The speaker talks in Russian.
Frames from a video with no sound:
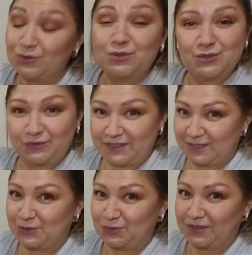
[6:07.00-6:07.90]
То есть
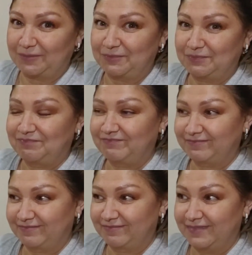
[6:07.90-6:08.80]
увидеть утро.
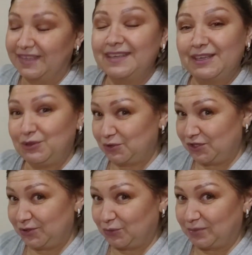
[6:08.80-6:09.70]
И
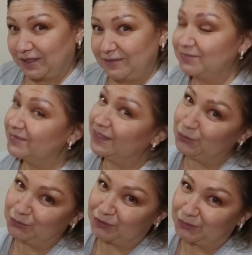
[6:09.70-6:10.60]
ночи доброй и
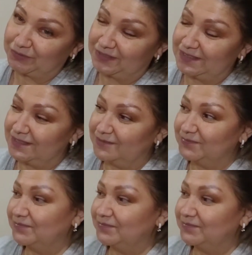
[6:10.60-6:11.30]
утро увидеть.